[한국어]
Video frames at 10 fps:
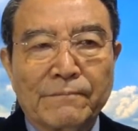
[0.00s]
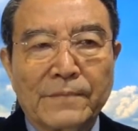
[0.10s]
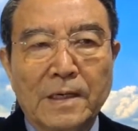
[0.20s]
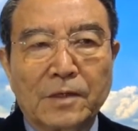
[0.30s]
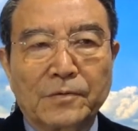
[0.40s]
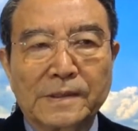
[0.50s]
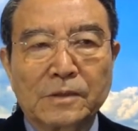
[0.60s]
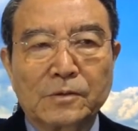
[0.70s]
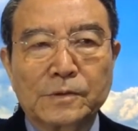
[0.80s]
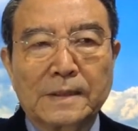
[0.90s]

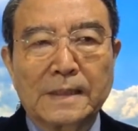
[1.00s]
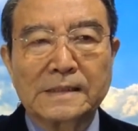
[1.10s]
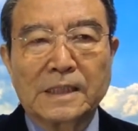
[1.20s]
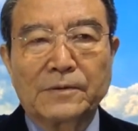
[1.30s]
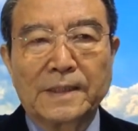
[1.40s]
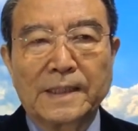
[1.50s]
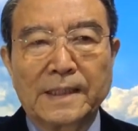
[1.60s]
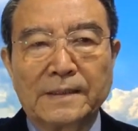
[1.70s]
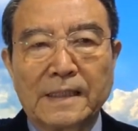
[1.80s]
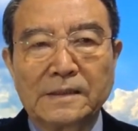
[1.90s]
여권에서는 우선 한
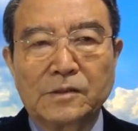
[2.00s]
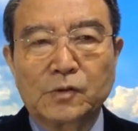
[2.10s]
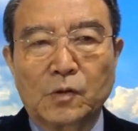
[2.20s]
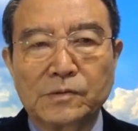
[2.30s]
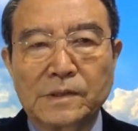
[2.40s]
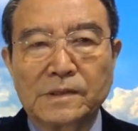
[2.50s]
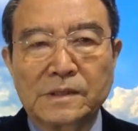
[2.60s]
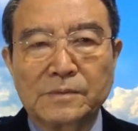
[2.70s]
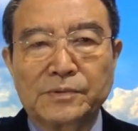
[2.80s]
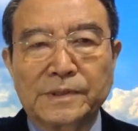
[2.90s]
장관에게 내년 총선
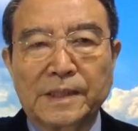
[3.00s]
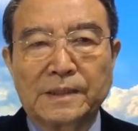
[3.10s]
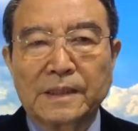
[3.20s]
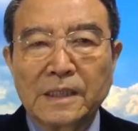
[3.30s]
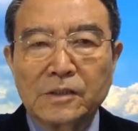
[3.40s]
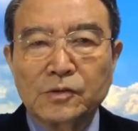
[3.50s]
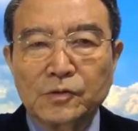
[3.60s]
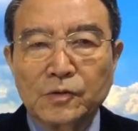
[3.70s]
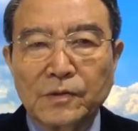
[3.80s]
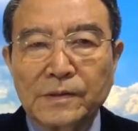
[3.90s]
승부처인
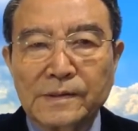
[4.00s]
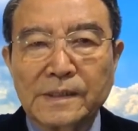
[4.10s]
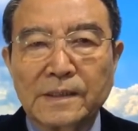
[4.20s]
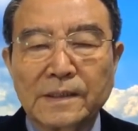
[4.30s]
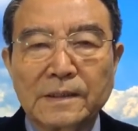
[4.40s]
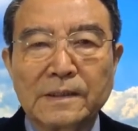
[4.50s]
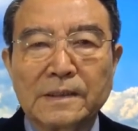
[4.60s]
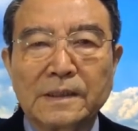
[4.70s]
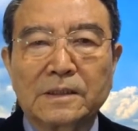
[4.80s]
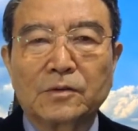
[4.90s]
수도권 선거를
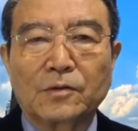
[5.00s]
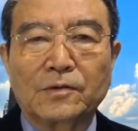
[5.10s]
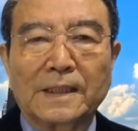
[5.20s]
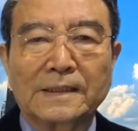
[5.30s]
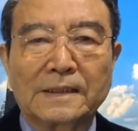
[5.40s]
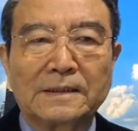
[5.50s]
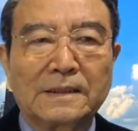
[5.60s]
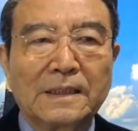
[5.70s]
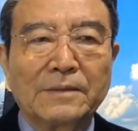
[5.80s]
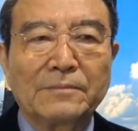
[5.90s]
이끌도록 한다는
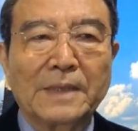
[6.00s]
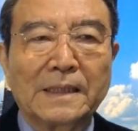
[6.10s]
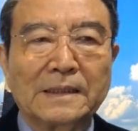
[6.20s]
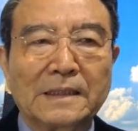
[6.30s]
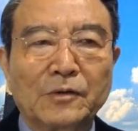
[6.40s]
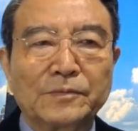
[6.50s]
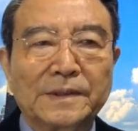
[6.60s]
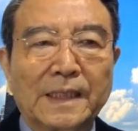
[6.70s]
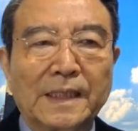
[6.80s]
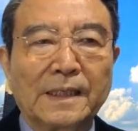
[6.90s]
말이 나옵니다.